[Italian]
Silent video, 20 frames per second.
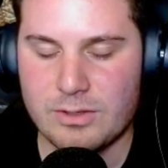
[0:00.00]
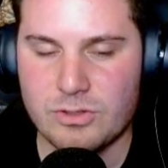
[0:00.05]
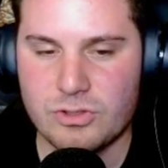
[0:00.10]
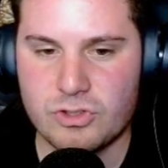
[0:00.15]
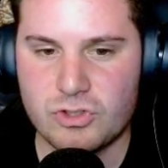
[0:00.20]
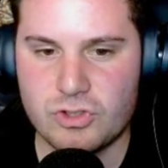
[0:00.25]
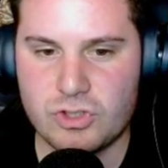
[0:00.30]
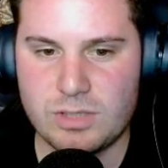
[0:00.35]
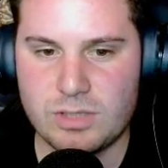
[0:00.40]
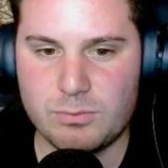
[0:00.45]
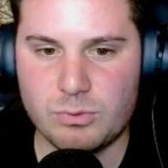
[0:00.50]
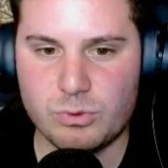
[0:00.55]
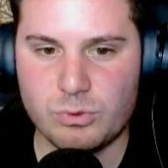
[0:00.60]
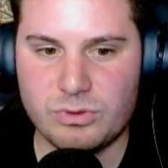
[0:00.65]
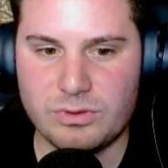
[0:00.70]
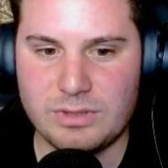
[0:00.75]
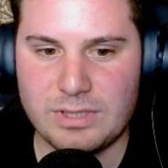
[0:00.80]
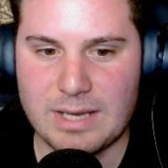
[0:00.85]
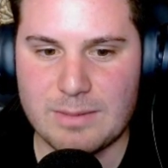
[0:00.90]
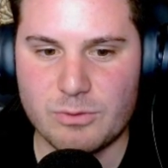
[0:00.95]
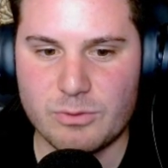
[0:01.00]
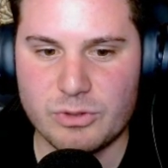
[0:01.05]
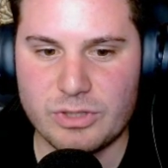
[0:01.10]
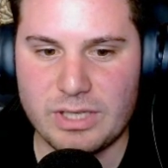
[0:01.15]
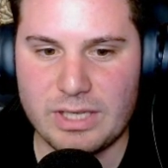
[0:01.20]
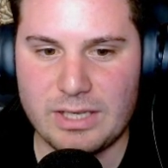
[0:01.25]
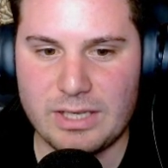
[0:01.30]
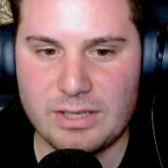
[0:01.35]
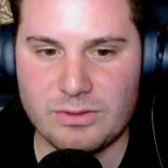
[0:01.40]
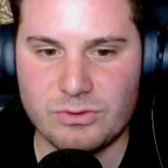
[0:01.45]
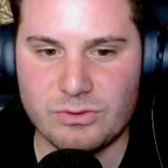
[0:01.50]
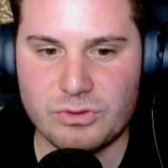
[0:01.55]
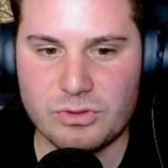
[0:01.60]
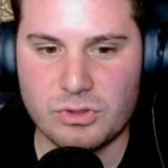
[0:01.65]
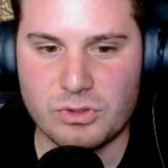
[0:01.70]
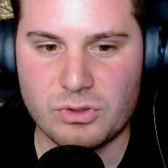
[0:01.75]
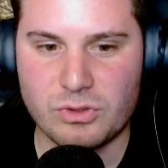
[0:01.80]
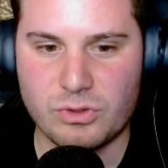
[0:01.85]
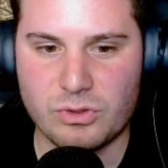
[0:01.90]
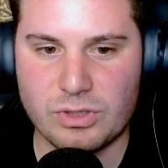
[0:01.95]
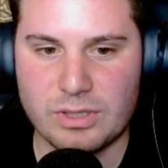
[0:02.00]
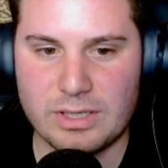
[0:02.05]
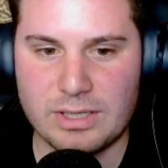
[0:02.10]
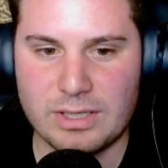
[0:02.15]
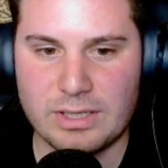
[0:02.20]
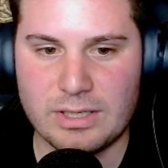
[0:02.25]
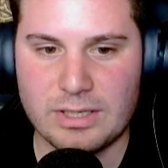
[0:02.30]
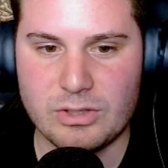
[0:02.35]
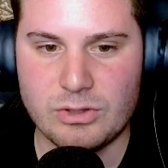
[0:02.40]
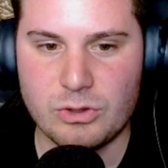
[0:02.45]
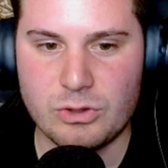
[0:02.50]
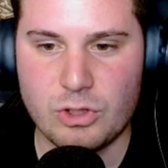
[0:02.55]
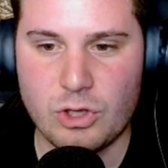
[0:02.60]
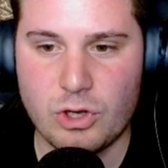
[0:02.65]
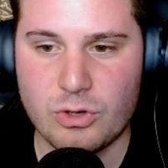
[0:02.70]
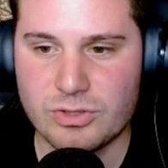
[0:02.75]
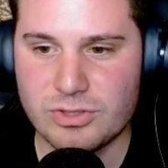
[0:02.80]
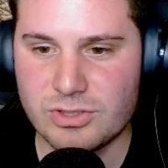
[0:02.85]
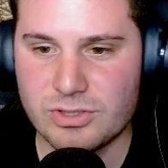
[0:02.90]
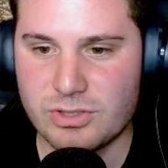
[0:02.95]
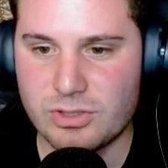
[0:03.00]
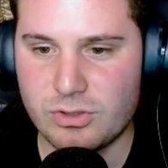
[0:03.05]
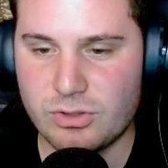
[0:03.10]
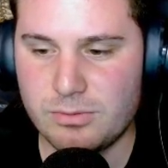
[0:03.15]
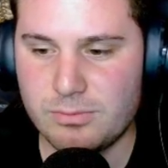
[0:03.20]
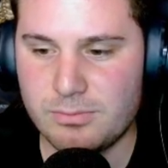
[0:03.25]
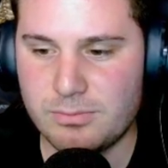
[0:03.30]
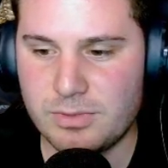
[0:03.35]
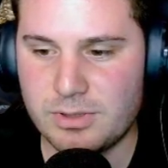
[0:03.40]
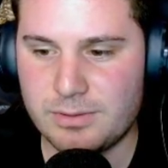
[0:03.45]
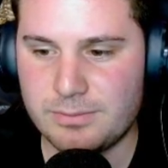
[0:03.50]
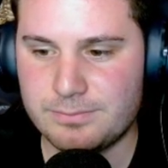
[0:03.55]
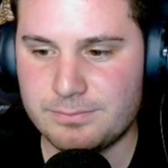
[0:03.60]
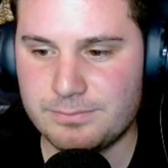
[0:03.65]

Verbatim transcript: Ci buttiamo dentro eh, Nordstrom.